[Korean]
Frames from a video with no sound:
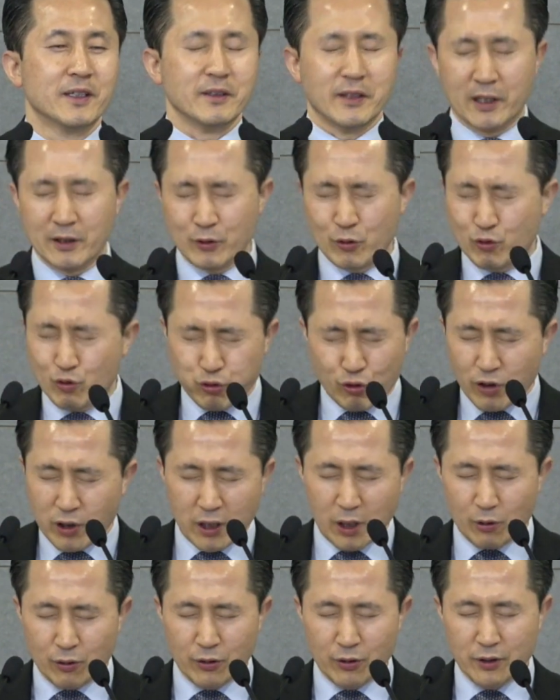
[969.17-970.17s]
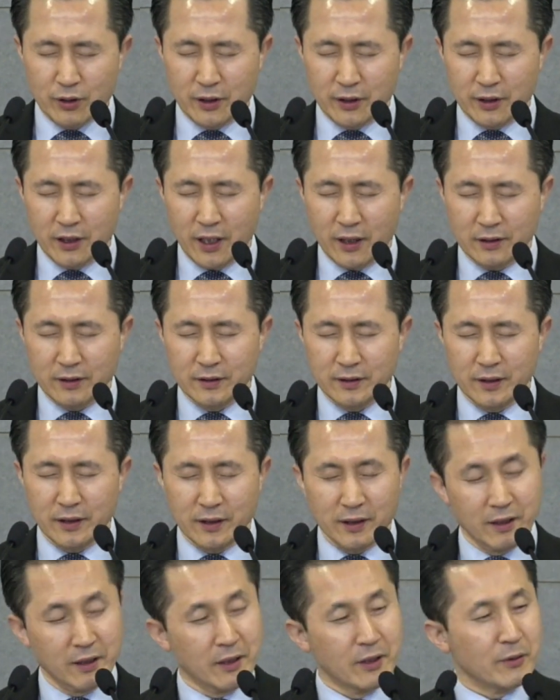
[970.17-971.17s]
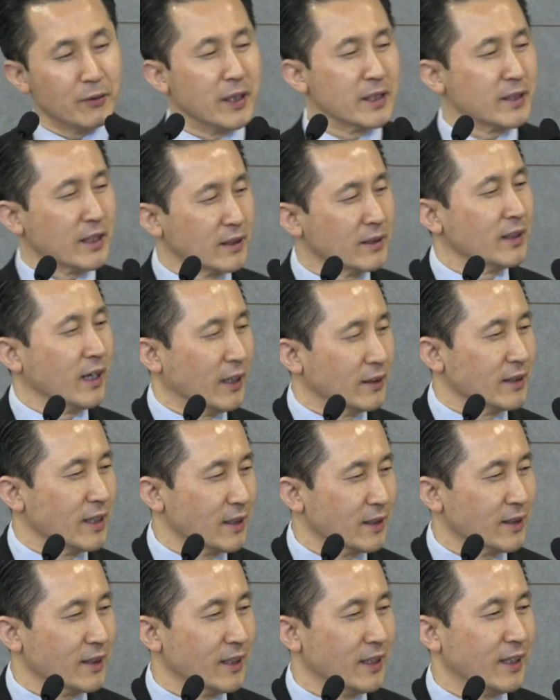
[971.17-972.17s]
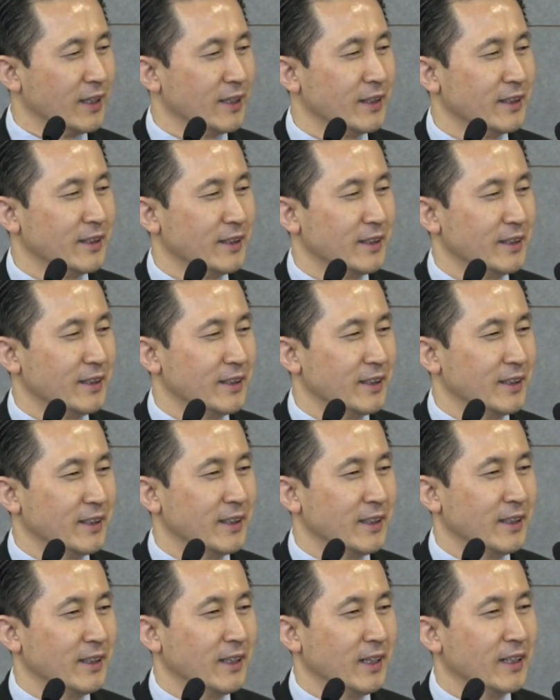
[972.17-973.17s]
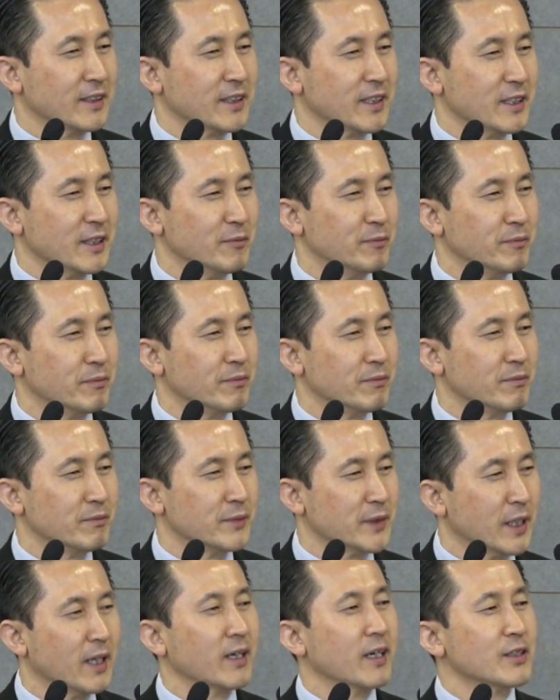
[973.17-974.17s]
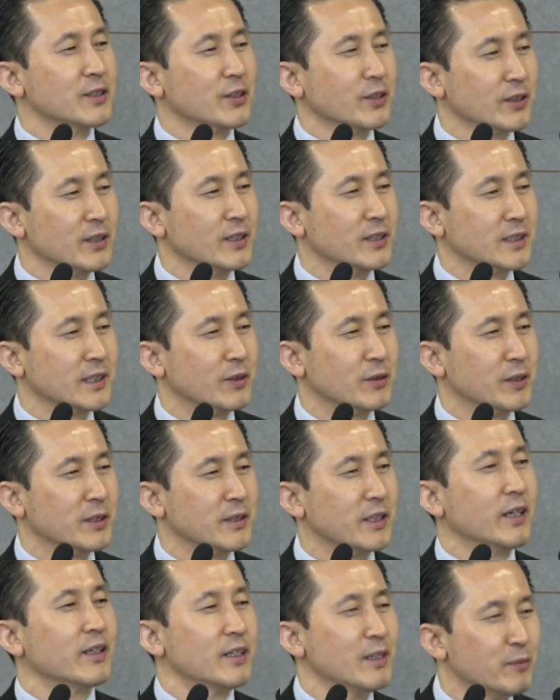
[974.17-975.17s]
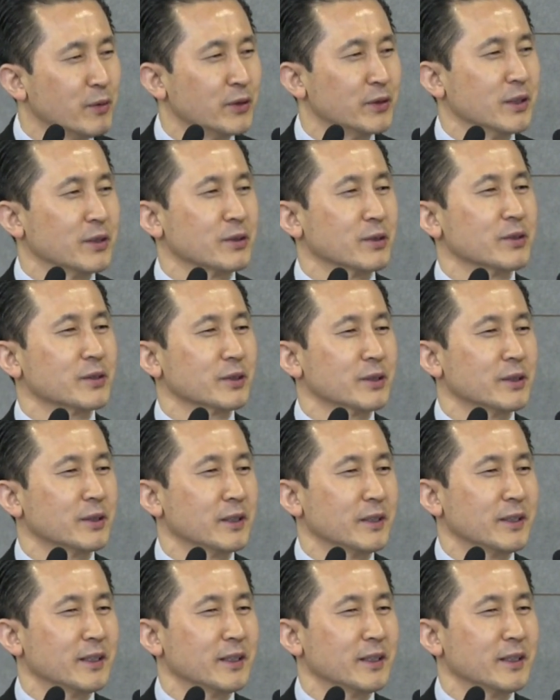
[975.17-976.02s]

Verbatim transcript: 나는 죽어라고 이렇게 하는데 왜 쟤는 안 할까? 하나님, 제가 저기 있사오니 죄를 보내소서.